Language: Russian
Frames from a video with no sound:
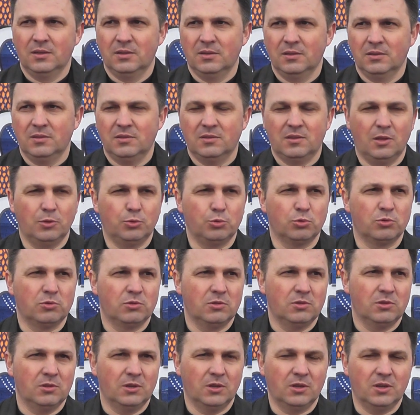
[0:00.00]

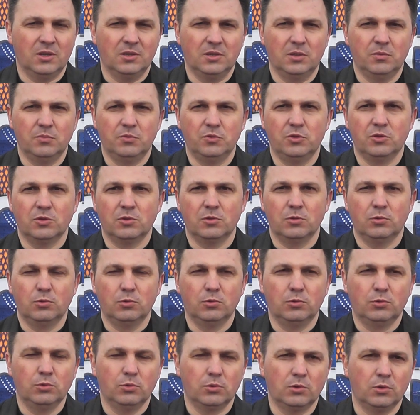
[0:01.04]
статус Академии физической
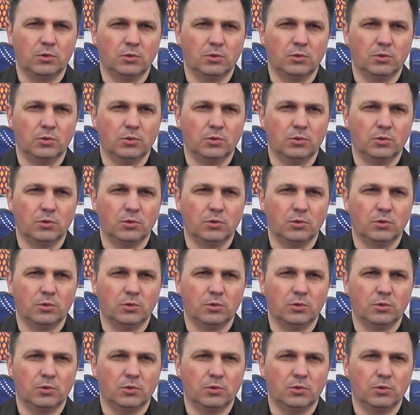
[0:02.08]
культуры,